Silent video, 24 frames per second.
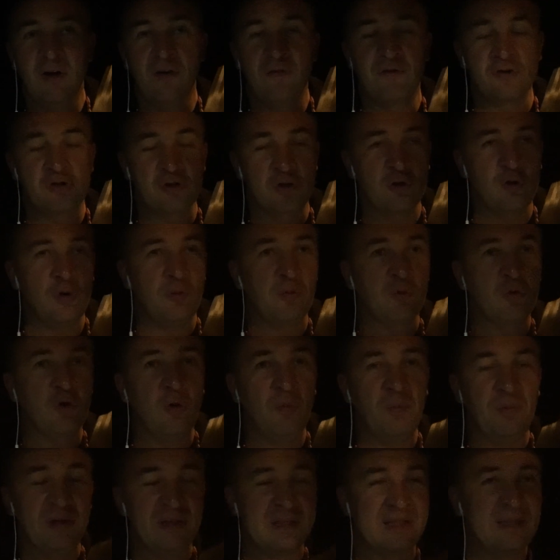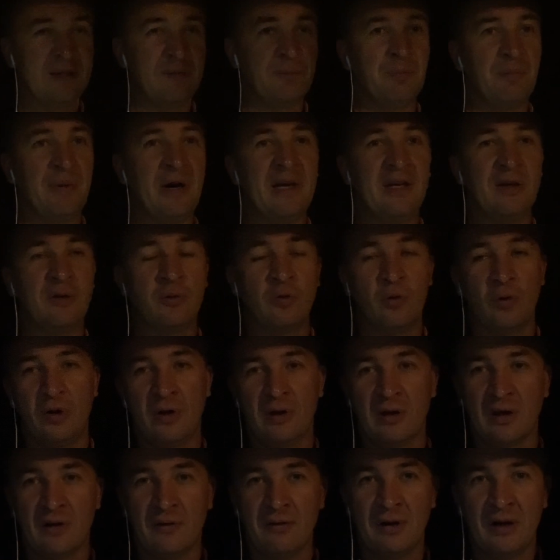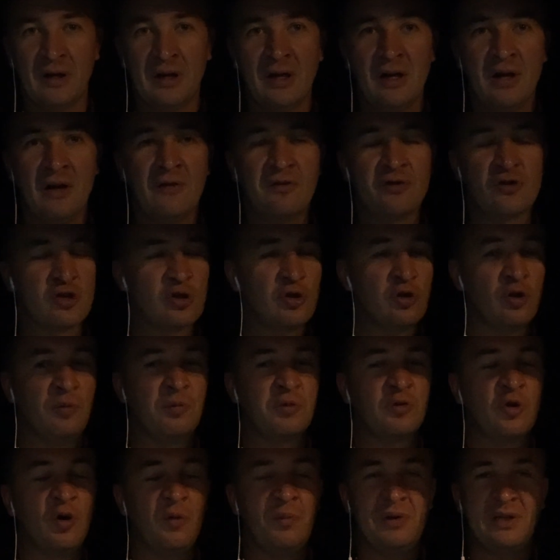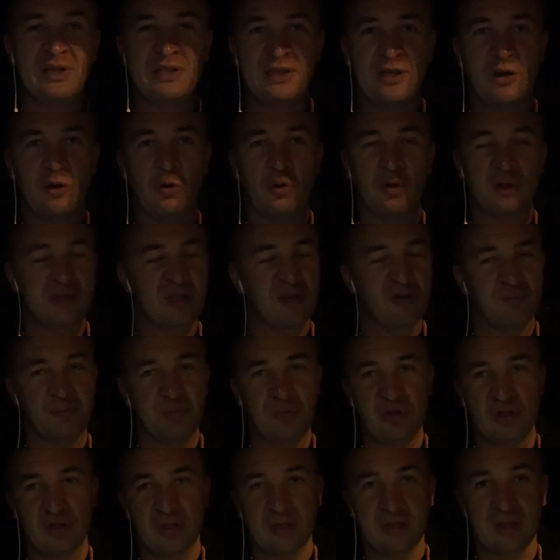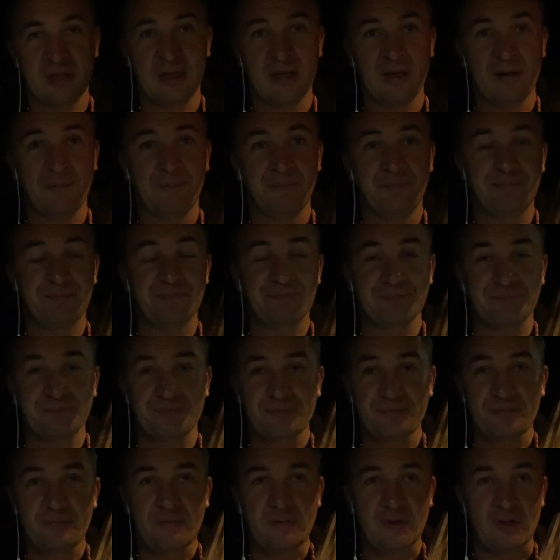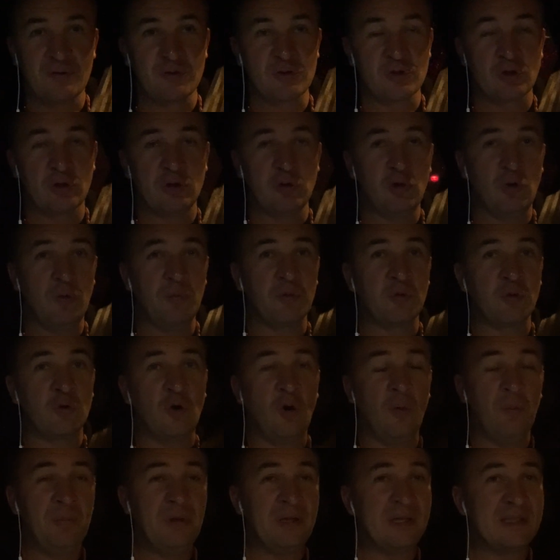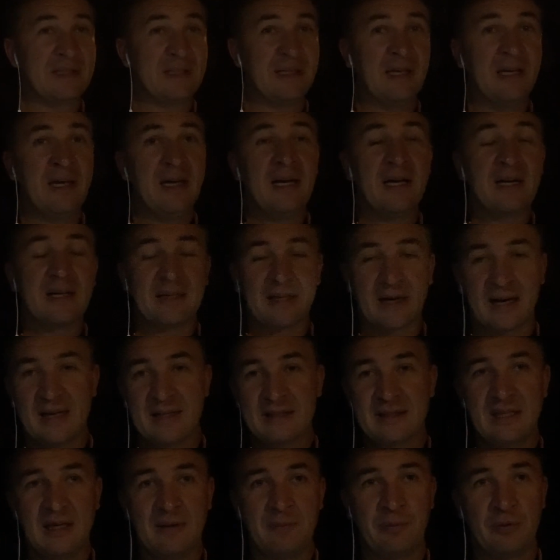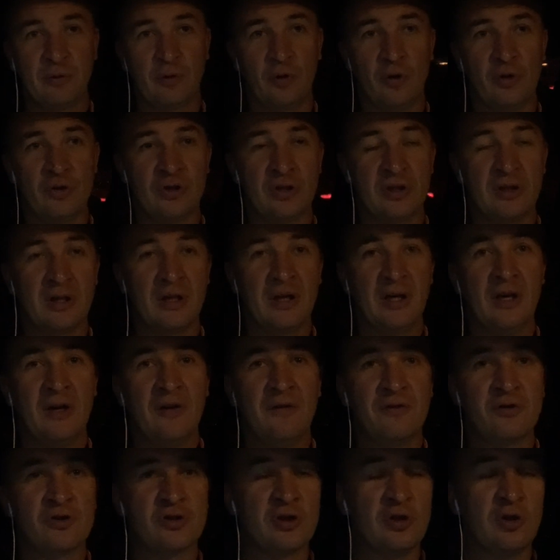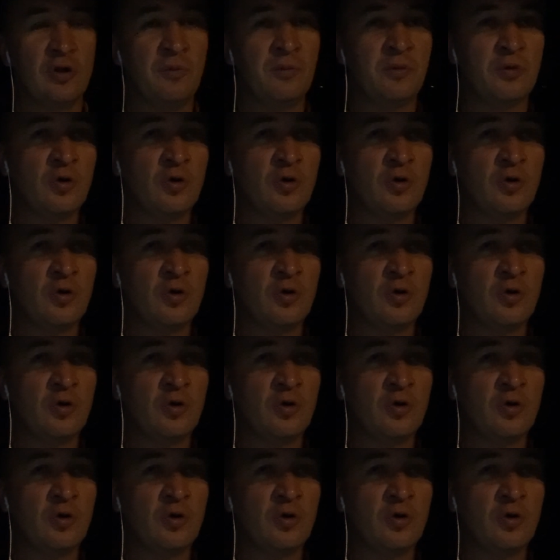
в жилом комплексе «Паре Горького», в жилом комплексе «Остров мечты», в жилом комплексе «Красная площадь», в жилом